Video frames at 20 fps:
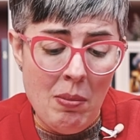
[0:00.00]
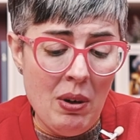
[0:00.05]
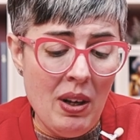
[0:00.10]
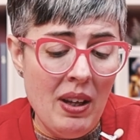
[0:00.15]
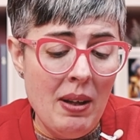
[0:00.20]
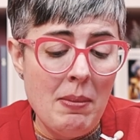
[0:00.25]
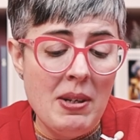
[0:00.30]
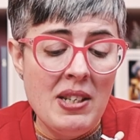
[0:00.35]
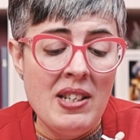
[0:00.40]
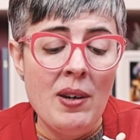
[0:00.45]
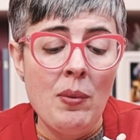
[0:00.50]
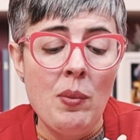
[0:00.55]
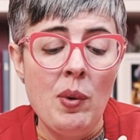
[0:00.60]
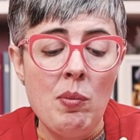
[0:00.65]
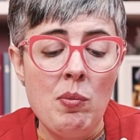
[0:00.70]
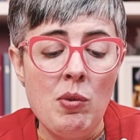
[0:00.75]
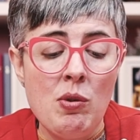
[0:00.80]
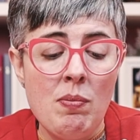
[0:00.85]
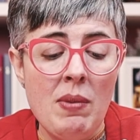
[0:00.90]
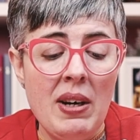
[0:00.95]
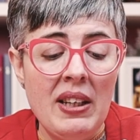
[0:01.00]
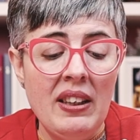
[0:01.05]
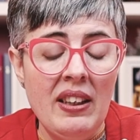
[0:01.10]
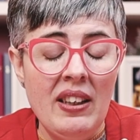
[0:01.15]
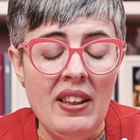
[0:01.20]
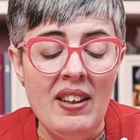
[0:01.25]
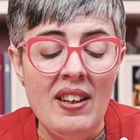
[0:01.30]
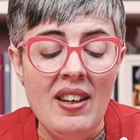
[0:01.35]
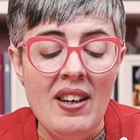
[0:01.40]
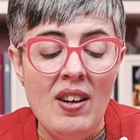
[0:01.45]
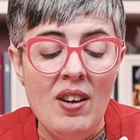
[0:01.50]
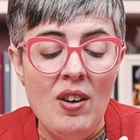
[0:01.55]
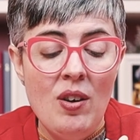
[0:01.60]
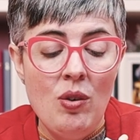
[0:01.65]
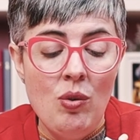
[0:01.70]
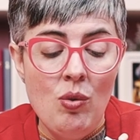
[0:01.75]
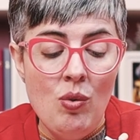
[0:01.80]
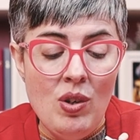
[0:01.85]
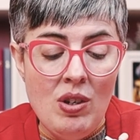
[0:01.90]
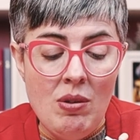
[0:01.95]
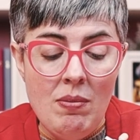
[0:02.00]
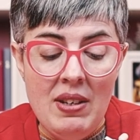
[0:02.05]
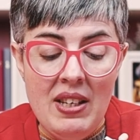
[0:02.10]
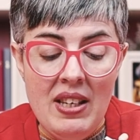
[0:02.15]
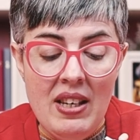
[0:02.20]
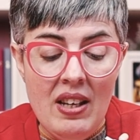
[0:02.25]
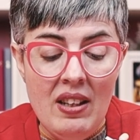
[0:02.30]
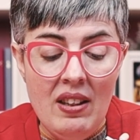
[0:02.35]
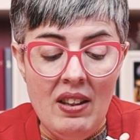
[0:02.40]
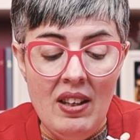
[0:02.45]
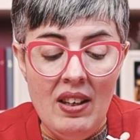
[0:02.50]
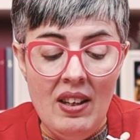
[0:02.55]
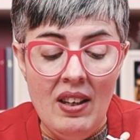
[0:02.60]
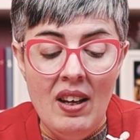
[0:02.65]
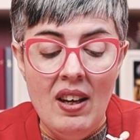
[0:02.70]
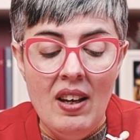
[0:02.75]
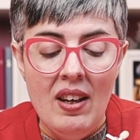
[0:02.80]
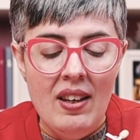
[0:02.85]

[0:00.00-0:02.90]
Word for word: porque además el cuerpo es mate, no es brillante.